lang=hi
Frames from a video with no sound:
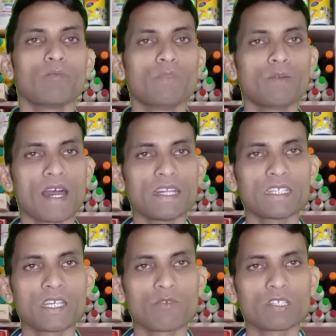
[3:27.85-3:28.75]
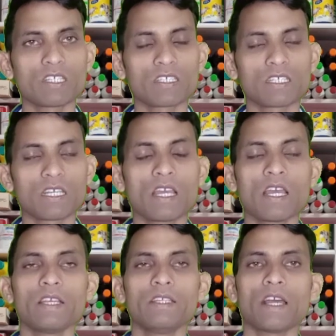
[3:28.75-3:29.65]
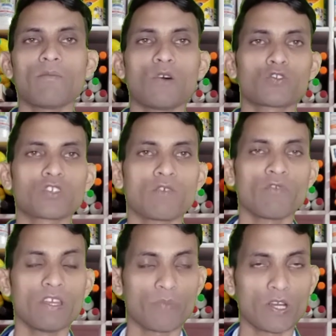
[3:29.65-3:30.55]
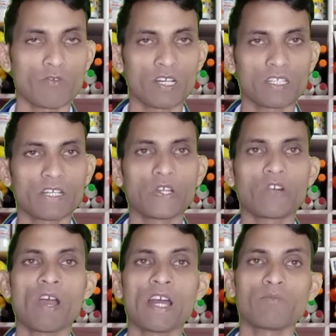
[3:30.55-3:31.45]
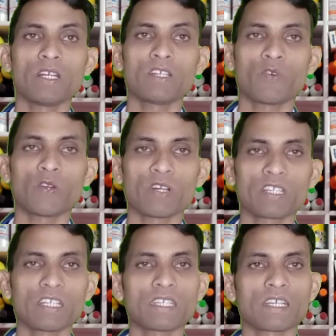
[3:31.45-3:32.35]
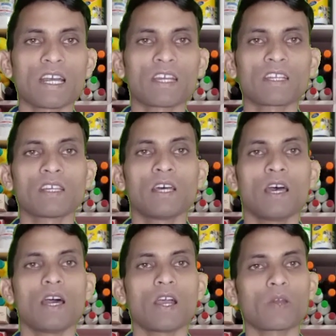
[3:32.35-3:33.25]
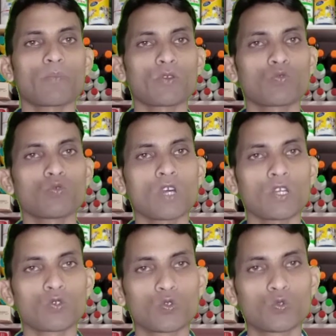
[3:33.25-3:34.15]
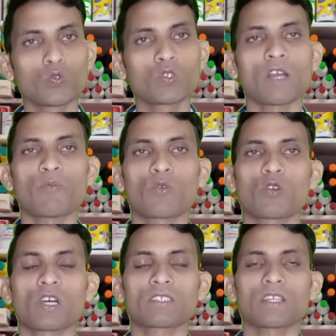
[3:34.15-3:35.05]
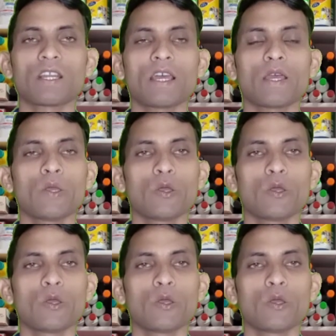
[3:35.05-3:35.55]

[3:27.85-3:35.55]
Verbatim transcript: बीमारी के वजह से या मौसम परिवर्तन इन्वायरमेंट परिवर्तन के कारण अगर पशु का जो दूध का प्रोडक्शन है